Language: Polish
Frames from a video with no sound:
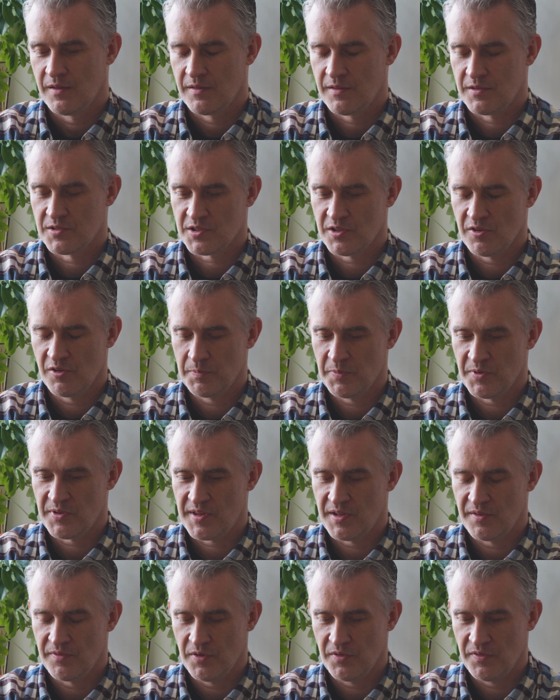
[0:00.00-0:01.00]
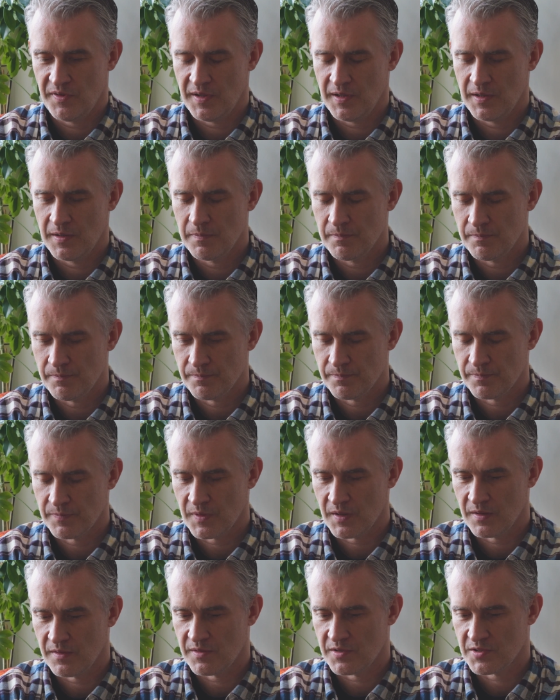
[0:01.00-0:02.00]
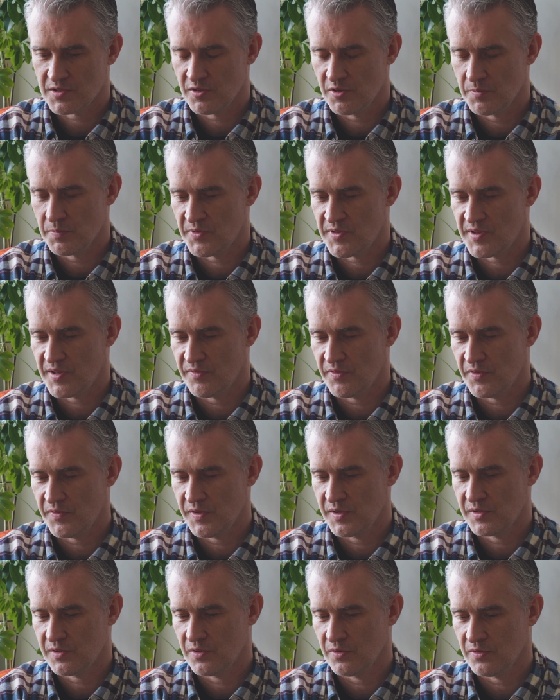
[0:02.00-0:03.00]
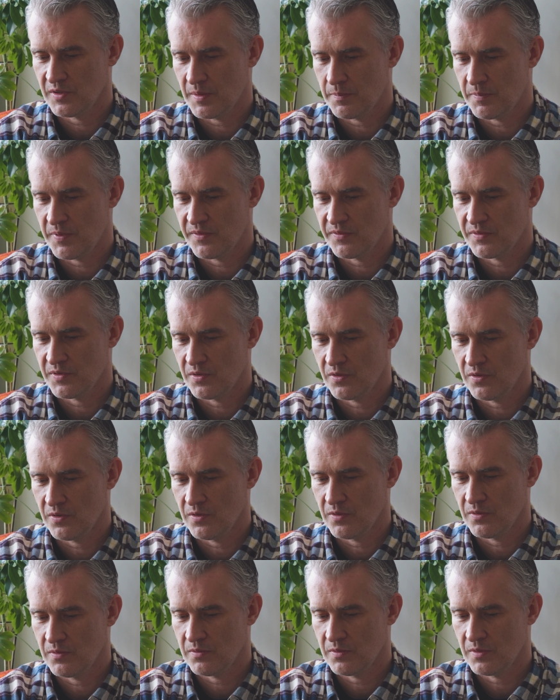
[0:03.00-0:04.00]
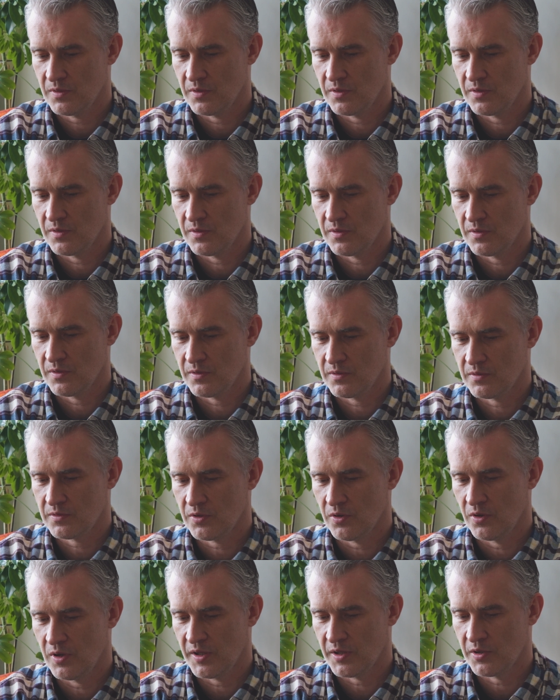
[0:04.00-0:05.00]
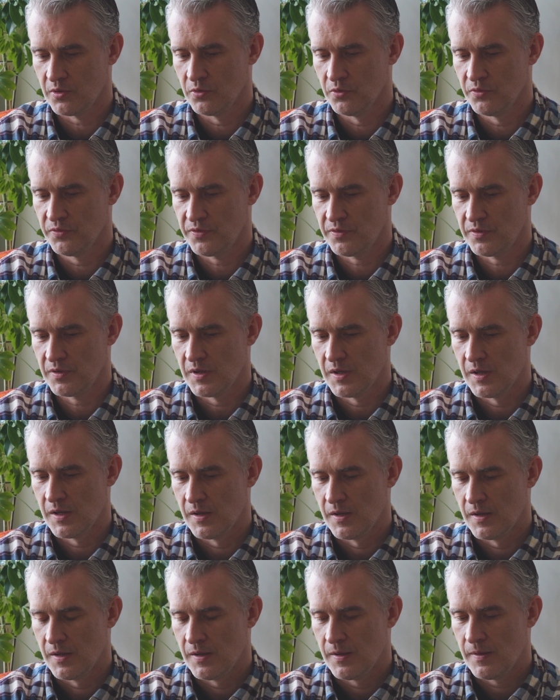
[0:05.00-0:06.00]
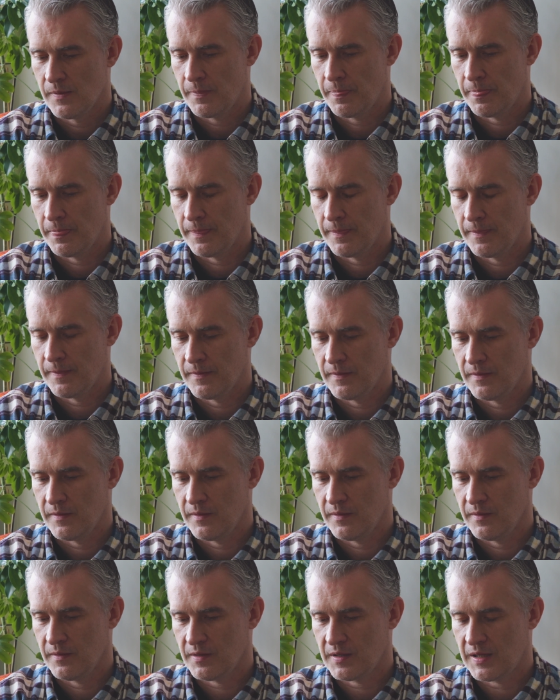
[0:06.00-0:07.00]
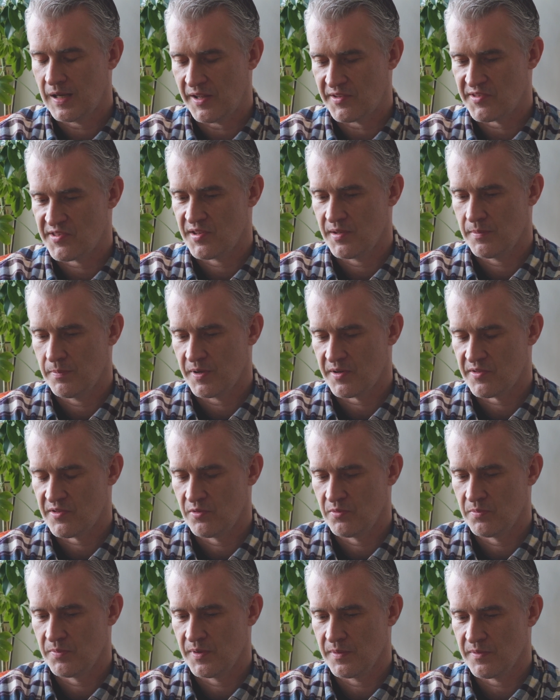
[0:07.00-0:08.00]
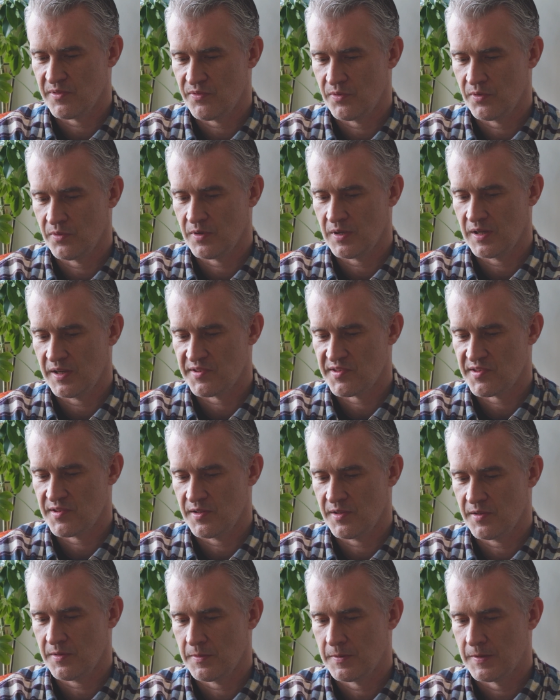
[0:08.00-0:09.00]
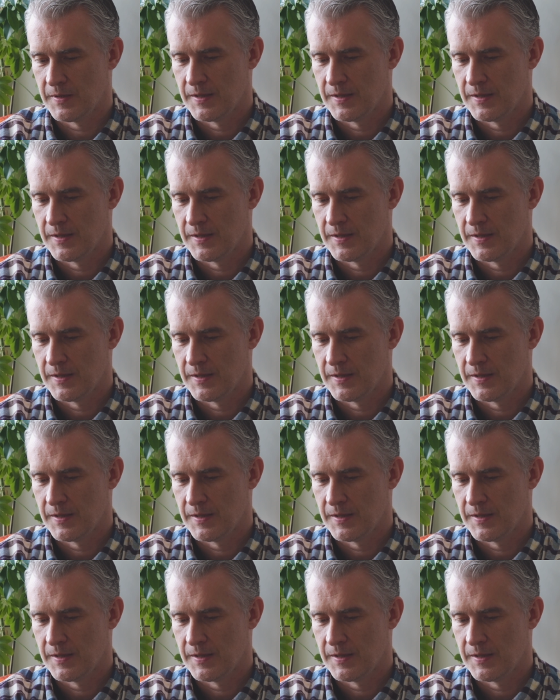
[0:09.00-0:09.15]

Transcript: Ze szkoły podstawowej, ze szkoły podstawowej to na pewno e, kolegów, Mm, y, klasę, bardzo lubiłem swoją klasę.